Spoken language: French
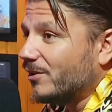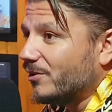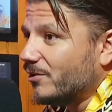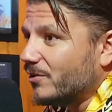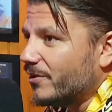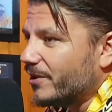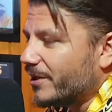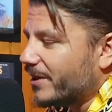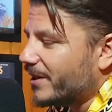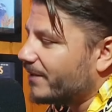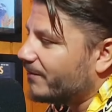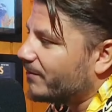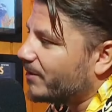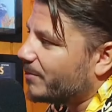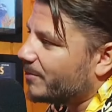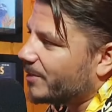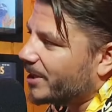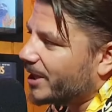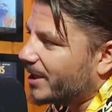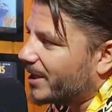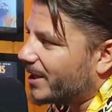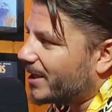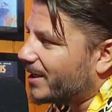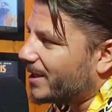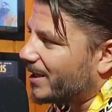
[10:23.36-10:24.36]
le rêve
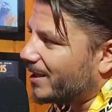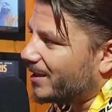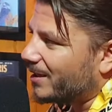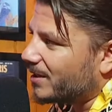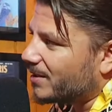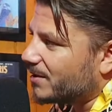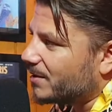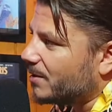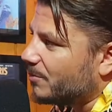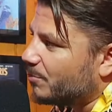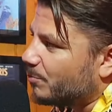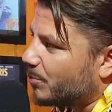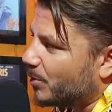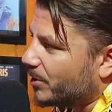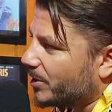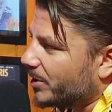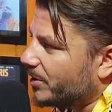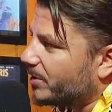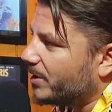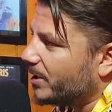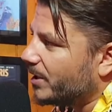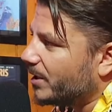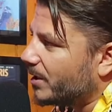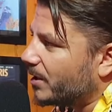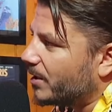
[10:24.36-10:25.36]
américain, l'asile
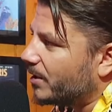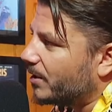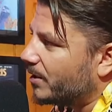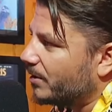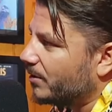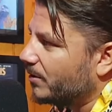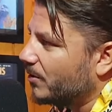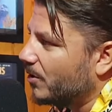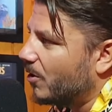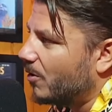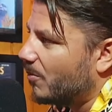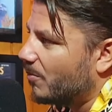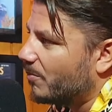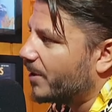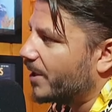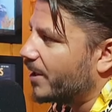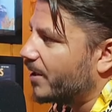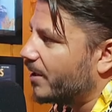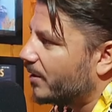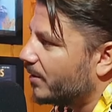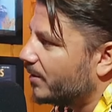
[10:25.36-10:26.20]
politique, ah, hombre.